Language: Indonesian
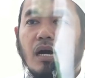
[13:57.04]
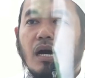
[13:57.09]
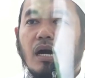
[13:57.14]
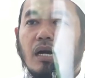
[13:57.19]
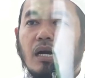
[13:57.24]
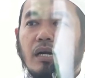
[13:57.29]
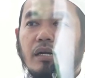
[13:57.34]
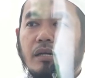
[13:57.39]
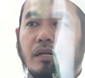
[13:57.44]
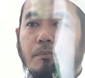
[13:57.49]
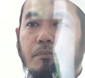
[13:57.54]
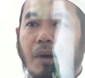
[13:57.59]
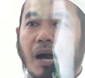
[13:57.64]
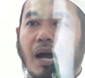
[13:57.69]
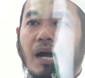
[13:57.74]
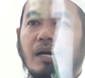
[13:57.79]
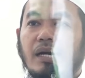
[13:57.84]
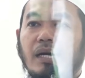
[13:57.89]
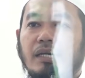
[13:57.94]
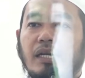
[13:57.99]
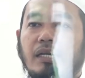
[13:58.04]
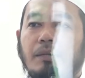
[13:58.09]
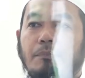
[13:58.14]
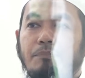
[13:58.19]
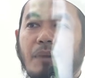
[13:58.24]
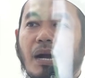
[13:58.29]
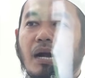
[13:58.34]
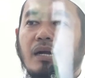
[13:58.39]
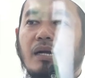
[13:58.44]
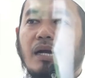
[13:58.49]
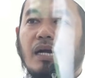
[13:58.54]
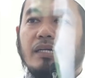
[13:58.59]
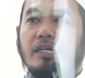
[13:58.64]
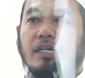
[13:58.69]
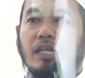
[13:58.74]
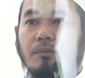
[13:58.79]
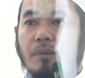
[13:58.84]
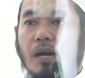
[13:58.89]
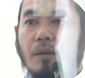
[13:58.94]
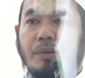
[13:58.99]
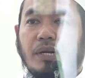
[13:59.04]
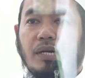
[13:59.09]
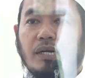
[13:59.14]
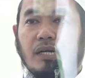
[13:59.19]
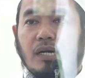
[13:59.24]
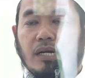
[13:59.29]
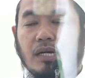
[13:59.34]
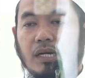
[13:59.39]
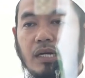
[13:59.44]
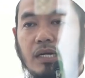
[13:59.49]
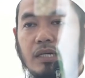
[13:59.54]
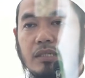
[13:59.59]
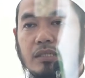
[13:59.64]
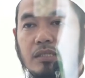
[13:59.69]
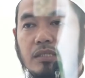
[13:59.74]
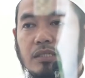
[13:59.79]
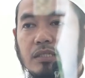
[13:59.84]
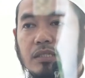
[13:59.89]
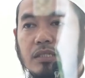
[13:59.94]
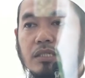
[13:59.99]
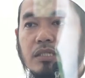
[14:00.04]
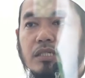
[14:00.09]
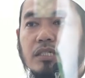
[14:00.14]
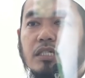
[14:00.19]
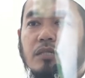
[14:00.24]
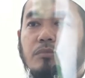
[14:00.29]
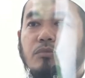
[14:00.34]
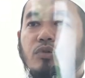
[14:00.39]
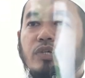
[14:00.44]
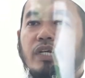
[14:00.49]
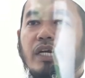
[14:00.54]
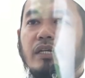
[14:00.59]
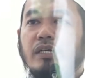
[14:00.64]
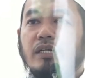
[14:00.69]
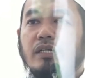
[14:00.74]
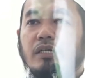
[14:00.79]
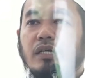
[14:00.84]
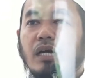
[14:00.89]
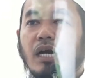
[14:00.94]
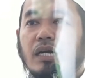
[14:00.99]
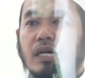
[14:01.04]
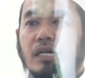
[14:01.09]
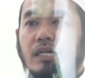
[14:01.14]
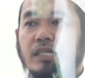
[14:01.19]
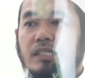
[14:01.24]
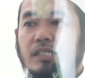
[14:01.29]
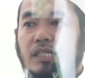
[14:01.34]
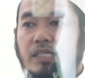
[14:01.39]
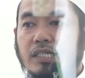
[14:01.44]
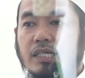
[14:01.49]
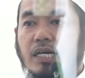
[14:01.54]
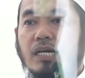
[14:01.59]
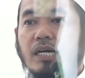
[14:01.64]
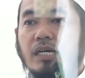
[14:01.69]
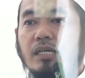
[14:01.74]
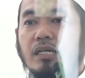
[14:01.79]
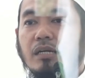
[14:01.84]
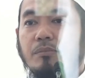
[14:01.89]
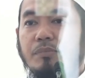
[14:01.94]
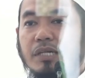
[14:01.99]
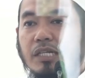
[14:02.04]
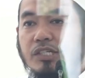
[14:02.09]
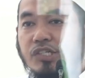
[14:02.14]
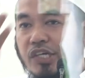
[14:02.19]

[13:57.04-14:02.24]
akan dibakar dan dipanggang di dalam api neraka. Kemudian akan diselitikakan kepada